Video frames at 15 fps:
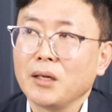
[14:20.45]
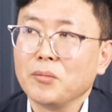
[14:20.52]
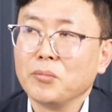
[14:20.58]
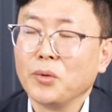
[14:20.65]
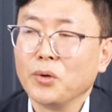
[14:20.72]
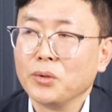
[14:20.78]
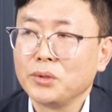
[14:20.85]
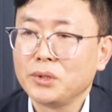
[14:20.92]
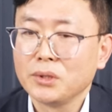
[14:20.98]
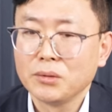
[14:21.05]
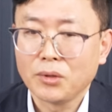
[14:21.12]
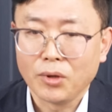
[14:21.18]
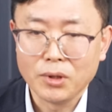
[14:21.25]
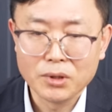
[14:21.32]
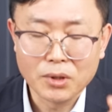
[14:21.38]
뭐 지금
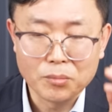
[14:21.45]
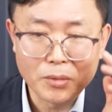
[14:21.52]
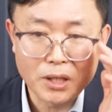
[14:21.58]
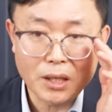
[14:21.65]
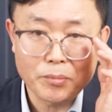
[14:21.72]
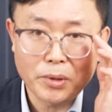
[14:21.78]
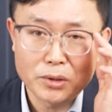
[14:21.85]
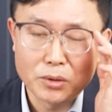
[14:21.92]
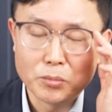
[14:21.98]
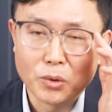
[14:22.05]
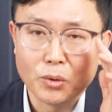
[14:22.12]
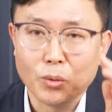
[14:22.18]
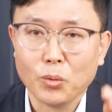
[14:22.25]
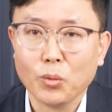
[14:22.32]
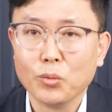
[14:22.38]
걸린 것만 갚아도
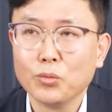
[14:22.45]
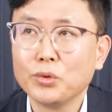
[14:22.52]
뭐